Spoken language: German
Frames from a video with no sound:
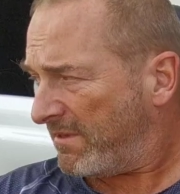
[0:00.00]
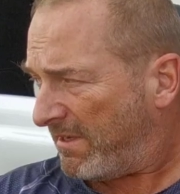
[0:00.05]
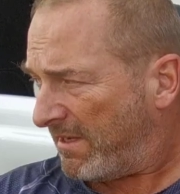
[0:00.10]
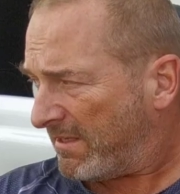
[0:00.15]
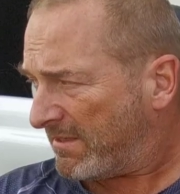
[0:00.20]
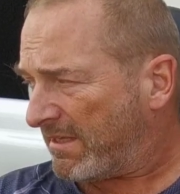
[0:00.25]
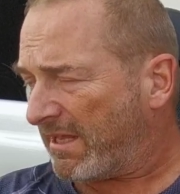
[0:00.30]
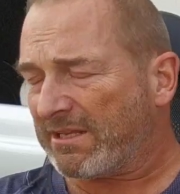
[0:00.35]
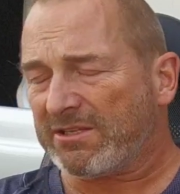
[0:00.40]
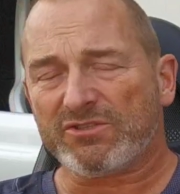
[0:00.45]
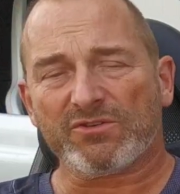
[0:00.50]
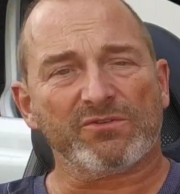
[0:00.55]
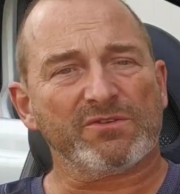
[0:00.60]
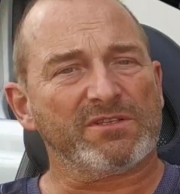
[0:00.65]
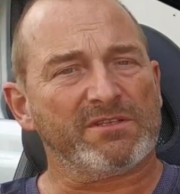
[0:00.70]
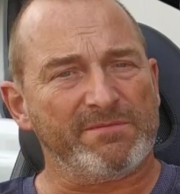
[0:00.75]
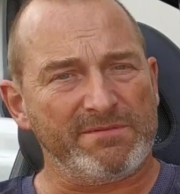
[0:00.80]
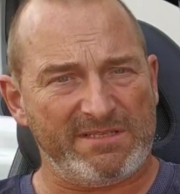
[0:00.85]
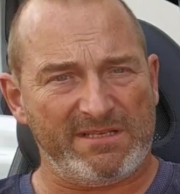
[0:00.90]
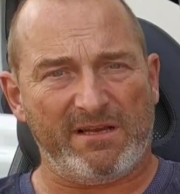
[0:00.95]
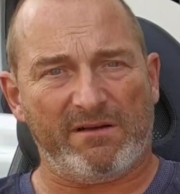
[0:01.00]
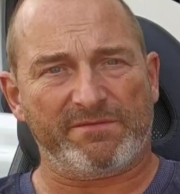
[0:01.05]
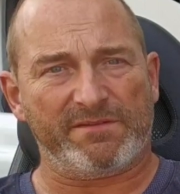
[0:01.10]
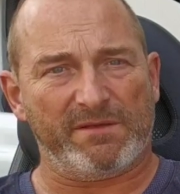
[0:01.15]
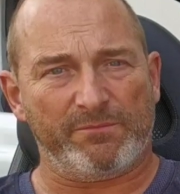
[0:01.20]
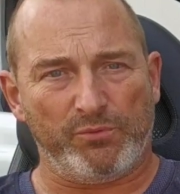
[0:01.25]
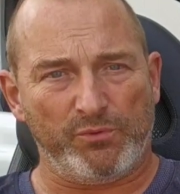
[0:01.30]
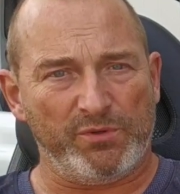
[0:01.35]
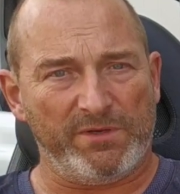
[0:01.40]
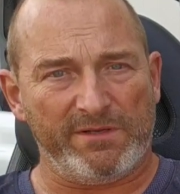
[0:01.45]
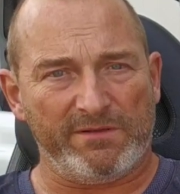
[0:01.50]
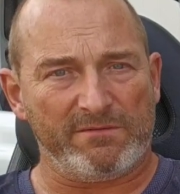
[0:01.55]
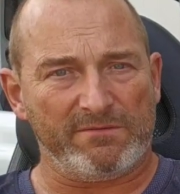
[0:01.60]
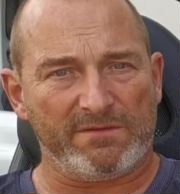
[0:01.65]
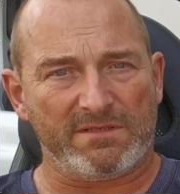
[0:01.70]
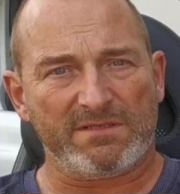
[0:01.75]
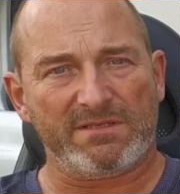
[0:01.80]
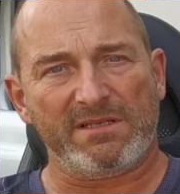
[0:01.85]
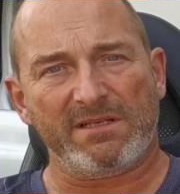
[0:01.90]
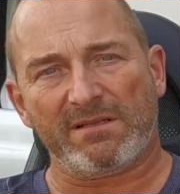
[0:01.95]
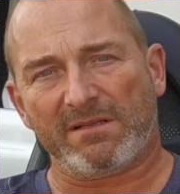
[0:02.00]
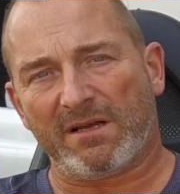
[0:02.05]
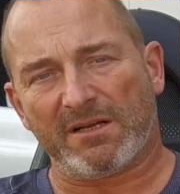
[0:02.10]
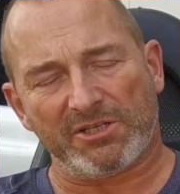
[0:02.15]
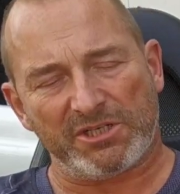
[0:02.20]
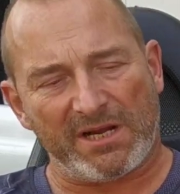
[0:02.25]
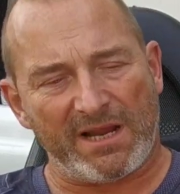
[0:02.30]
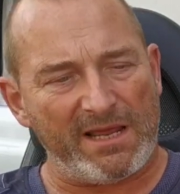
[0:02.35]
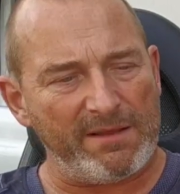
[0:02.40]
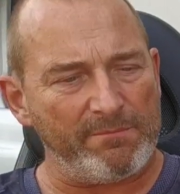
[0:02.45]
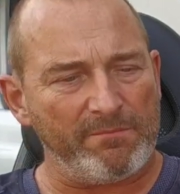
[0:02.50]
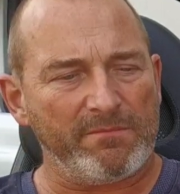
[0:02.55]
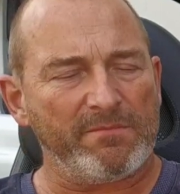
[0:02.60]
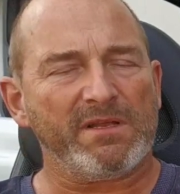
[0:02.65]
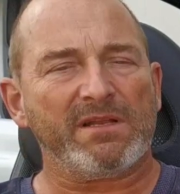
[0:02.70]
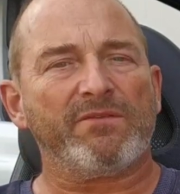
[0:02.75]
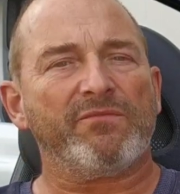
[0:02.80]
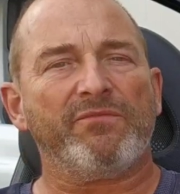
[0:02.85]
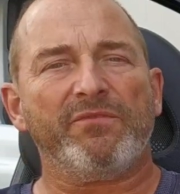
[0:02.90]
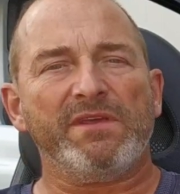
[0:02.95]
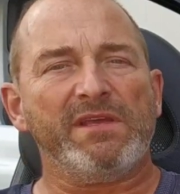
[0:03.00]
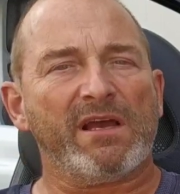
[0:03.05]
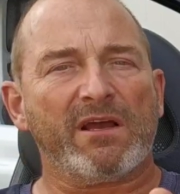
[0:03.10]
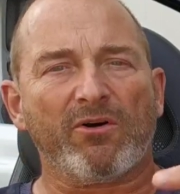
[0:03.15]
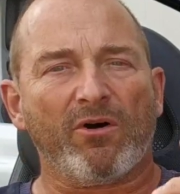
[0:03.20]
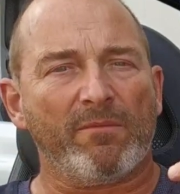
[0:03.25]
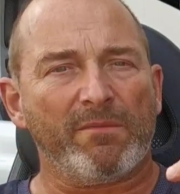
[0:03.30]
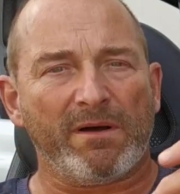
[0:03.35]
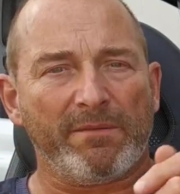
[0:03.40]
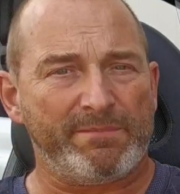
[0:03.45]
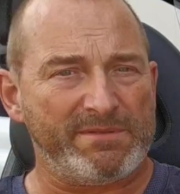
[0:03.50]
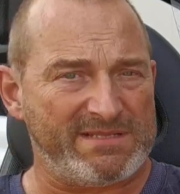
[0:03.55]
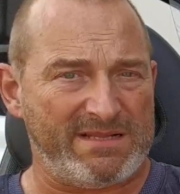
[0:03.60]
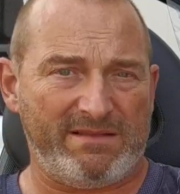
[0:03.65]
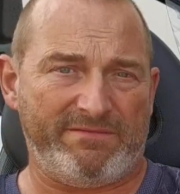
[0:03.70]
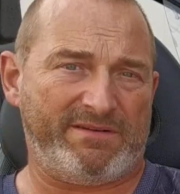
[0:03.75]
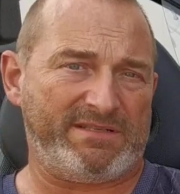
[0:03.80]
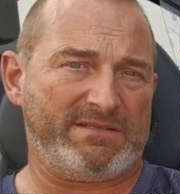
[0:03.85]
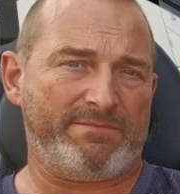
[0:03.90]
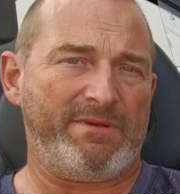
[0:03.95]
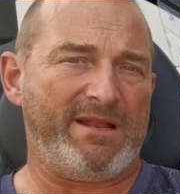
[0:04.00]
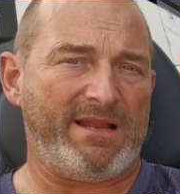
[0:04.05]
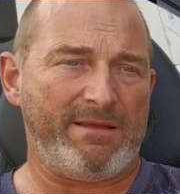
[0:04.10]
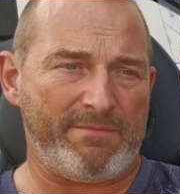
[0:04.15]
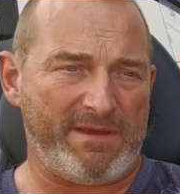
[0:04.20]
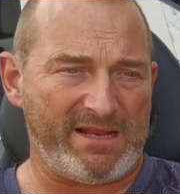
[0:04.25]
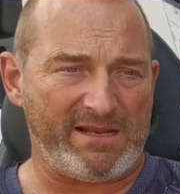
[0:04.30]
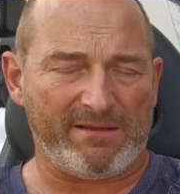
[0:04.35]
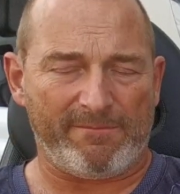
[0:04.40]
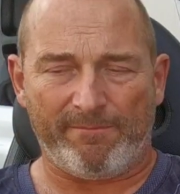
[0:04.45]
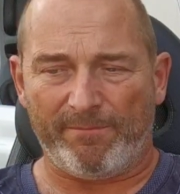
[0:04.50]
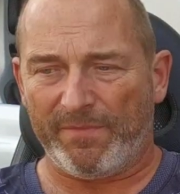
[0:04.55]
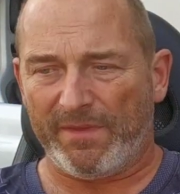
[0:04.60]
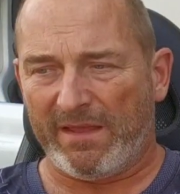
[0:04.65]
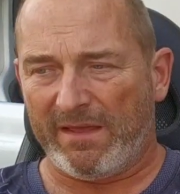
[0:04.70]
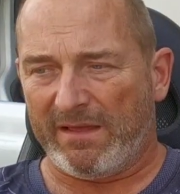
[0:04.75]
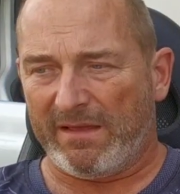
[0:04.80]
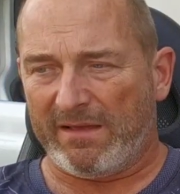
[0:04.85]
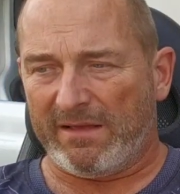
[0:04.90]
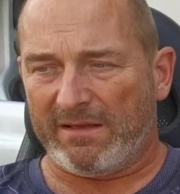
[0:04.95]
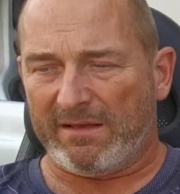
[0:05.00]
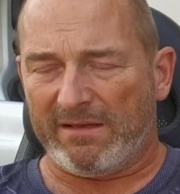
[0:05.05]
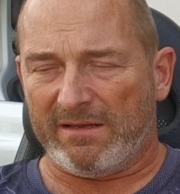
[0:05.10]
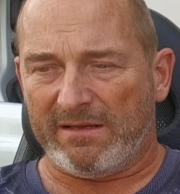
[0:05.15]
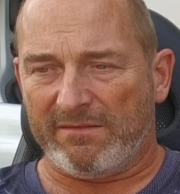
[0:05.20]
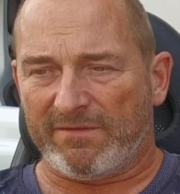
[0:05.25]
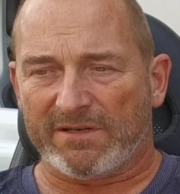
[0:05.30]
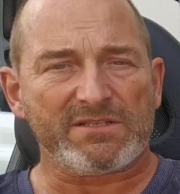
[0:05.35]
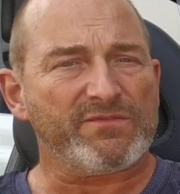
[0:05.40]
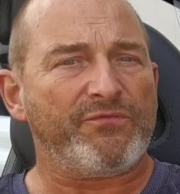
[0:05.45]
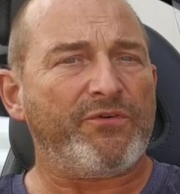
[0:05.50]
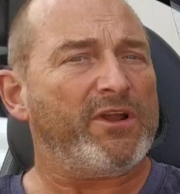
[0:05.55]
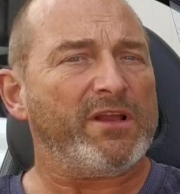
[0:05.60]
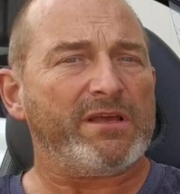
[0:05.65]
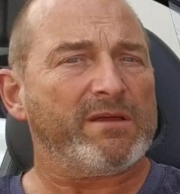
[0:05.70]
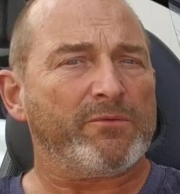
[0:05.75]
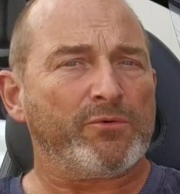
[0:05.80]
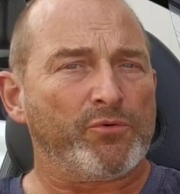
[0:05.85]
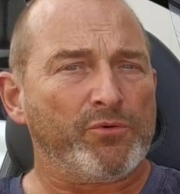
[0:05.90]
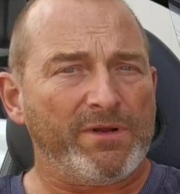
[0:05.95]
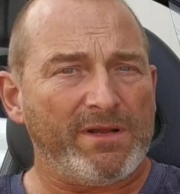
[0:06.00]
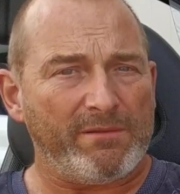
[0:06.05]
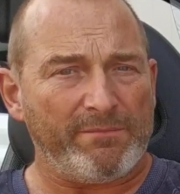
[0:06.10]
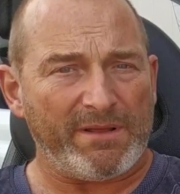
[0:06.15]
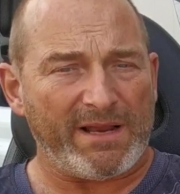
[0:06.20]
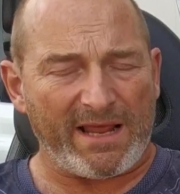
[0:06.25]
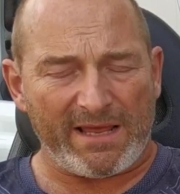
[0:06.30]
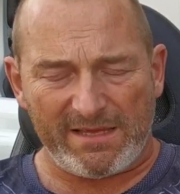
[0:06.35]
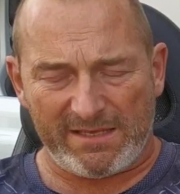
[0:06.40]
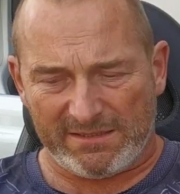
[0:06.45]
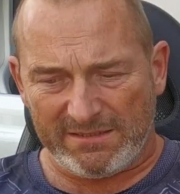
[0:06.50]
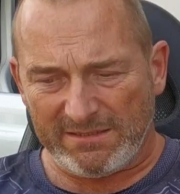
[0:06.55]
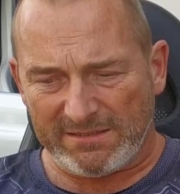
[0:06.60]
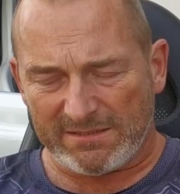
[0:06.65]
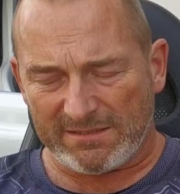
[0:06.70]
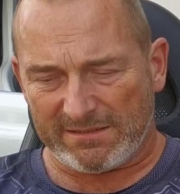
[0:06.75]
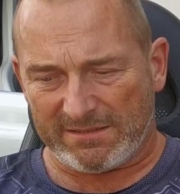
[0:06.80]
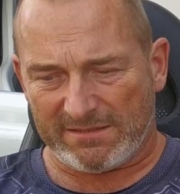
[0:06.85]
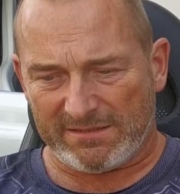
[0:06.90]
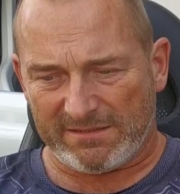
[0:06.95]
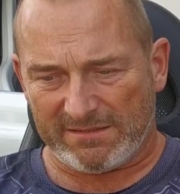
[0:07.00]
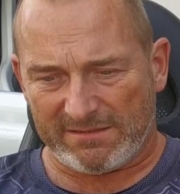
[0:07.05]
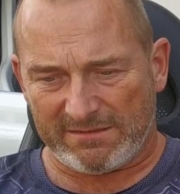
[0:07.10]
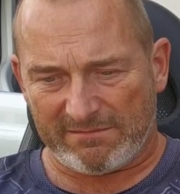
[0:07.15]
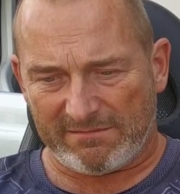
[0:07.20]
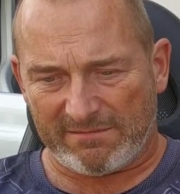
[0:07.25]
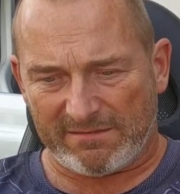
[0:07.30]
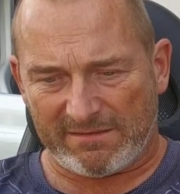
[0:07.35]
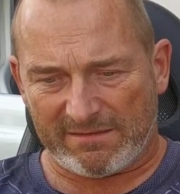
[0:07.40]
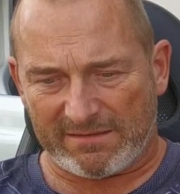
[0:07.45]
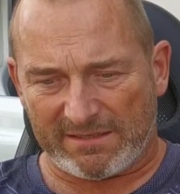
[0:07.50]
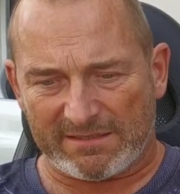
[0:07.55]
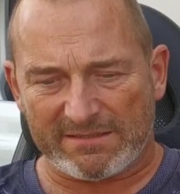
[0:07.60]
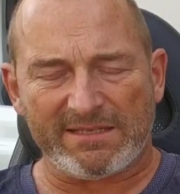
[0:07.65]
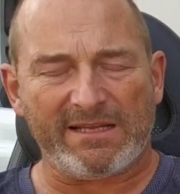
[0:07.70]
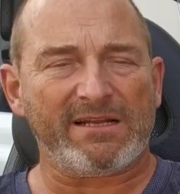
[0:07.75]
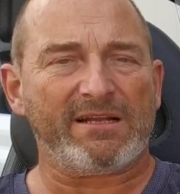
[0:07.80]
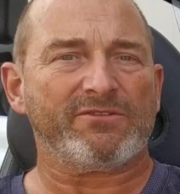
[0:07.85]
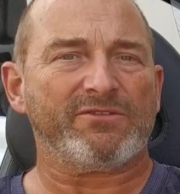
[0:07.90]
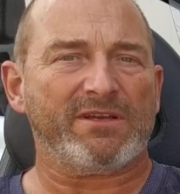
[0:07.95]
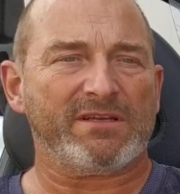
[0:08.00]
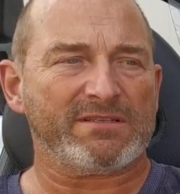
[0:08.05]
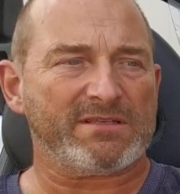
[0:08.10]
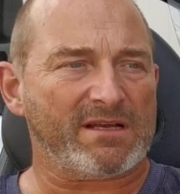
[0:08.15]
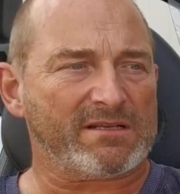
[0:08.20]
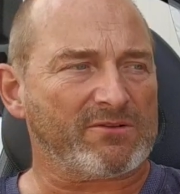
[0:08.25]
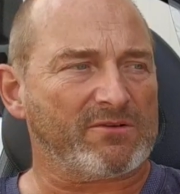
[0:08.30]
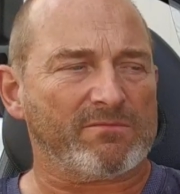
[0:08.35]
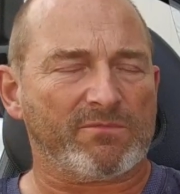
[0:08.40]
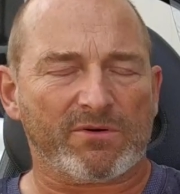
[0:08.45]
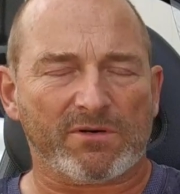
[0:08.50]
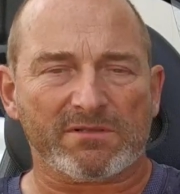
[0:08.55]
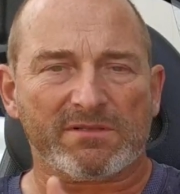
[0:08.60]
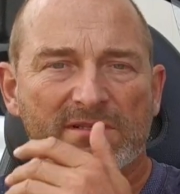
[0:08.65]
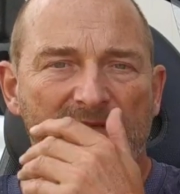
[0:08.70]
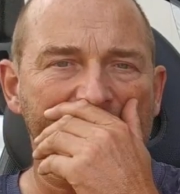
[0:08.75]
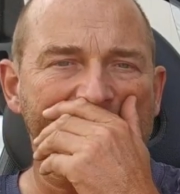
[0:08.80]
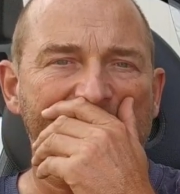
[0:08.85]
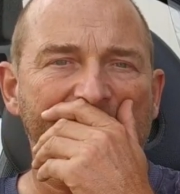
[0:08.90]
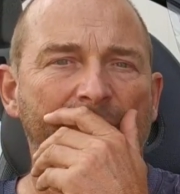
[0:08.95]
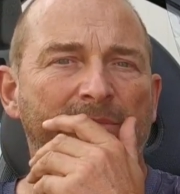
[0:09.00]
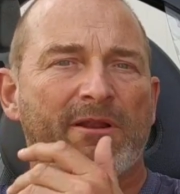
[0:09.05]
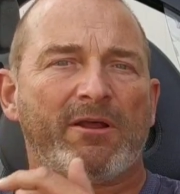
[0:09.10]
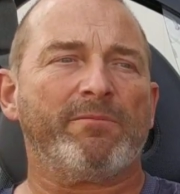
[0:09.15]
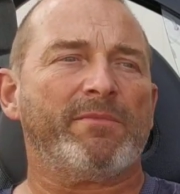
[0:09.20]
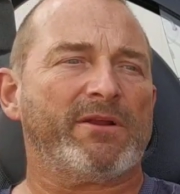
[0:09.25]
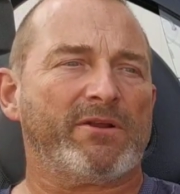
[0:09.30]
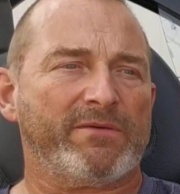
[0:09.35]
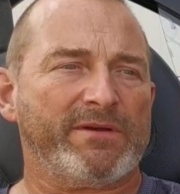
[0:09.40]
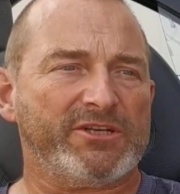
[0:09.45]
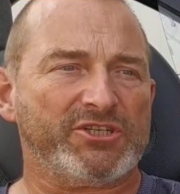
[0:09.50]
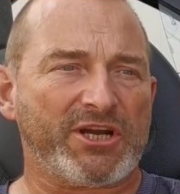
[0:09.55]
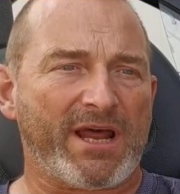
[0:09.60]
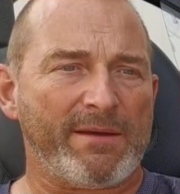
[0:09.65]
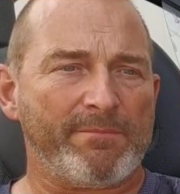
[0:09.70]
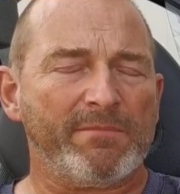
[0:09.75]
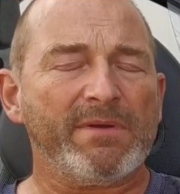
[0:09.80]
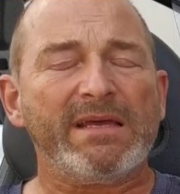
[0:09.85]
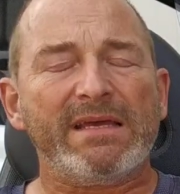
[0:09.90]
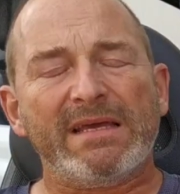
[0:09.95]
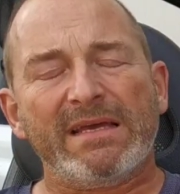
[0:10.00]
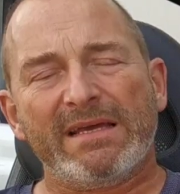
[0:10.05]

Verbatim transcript: hat dann so ein Twizy auf der Bühne und sieht da Scheiben mit 4, bisschen was Millimeter, äh, was völlig im grünen Bereich ist, äh, dass der natürlich sagt, um Gottes Willen, da braucht man neue Scheiben,